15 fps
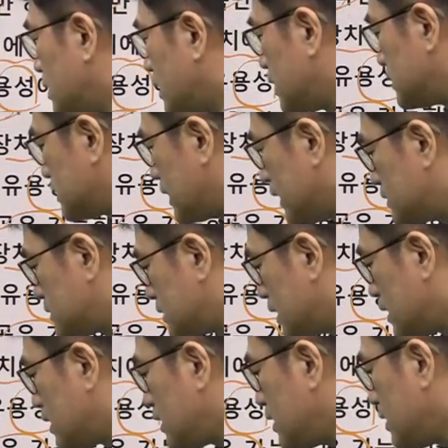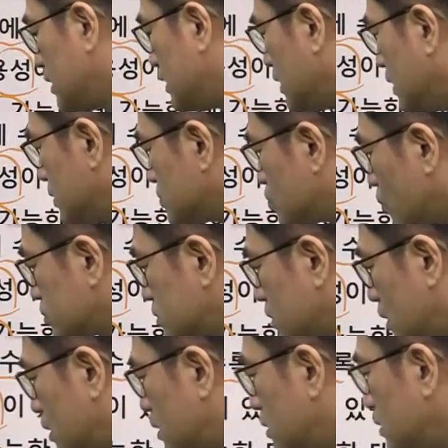여러 가지 개체,
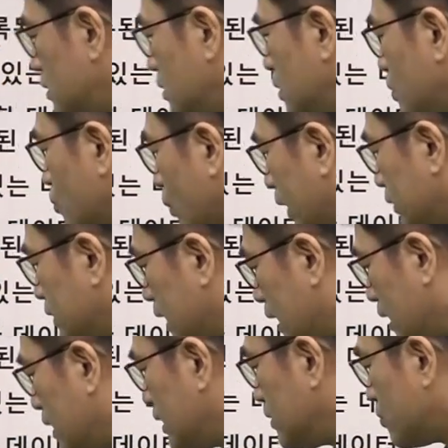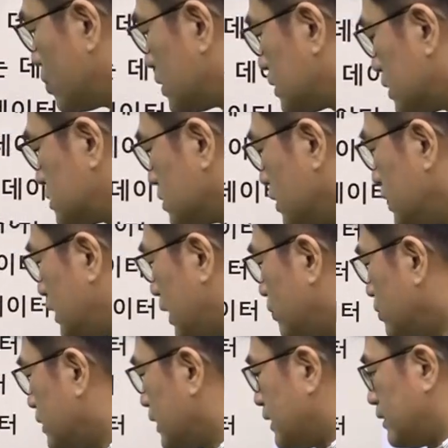속성, 관계, 이걸 갖다가 정의를
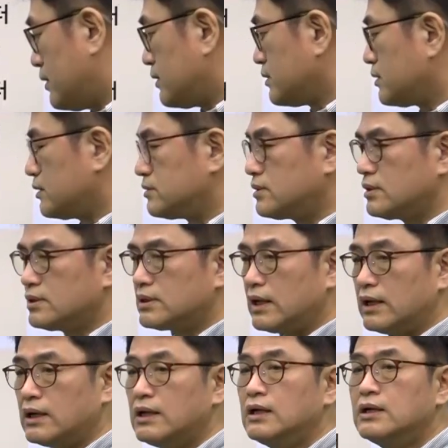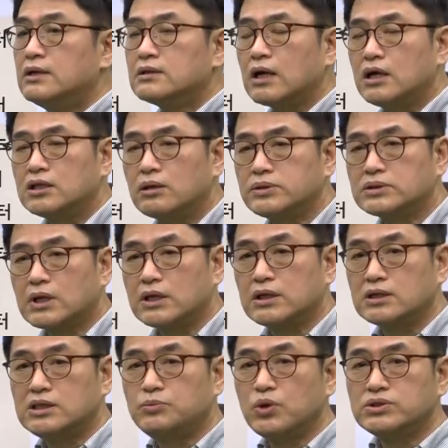해놓은 거예요. 그러죠? 네. 데이터베이스 가장
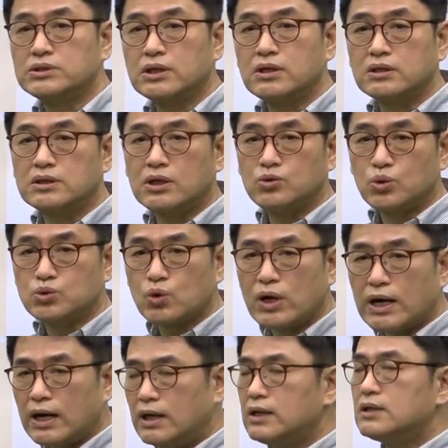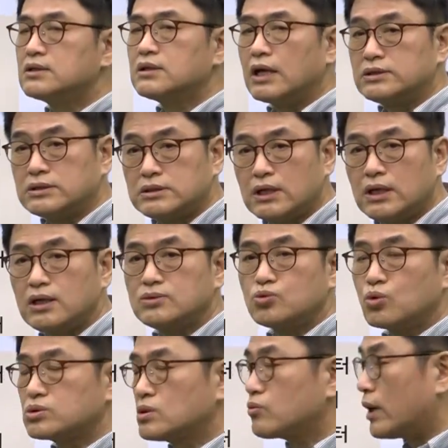기본적인 어떤 요소가 개체,
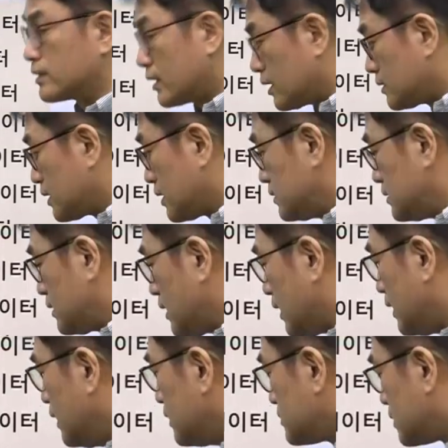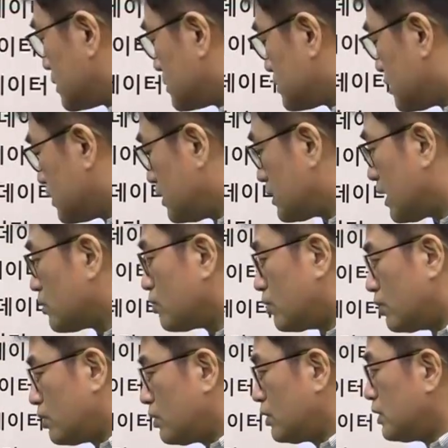속성, 관계가 되겠는데, 그걸 다 정의를
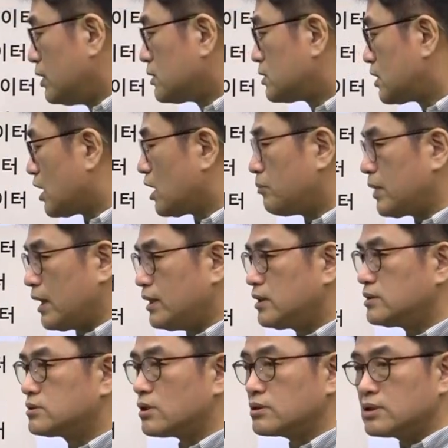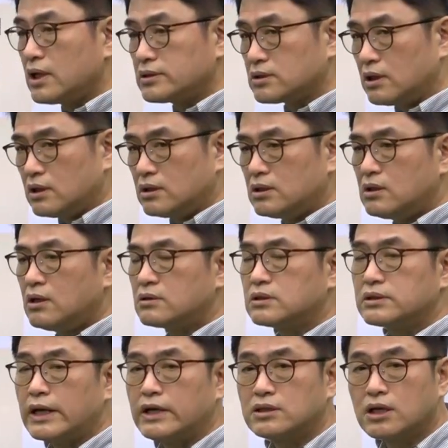하고, 그 다음에 이런 정의에서 어떤
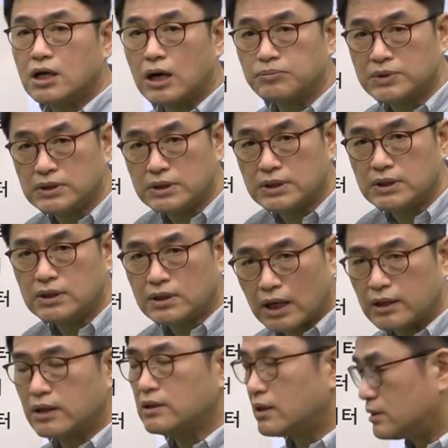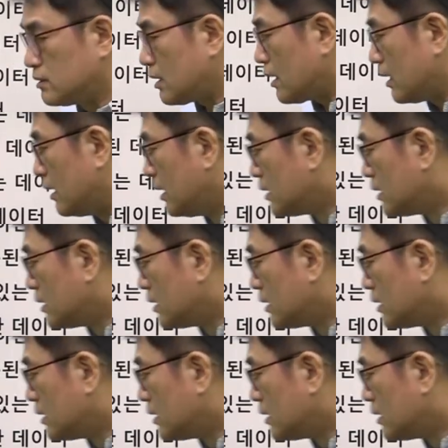데이터 값들이 갖게 되는데